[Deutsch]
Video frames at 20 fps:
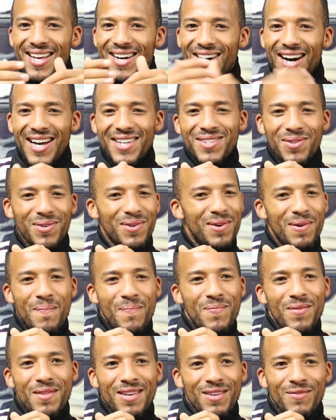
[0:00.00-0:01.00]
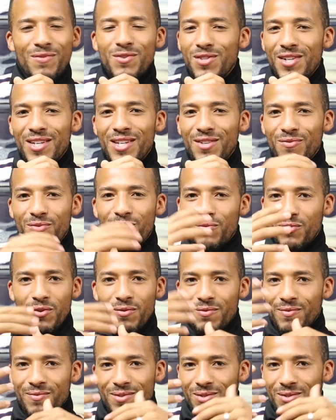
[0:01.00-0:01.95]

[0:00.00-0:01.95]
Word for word: Also, ich wüsste nicht, wo,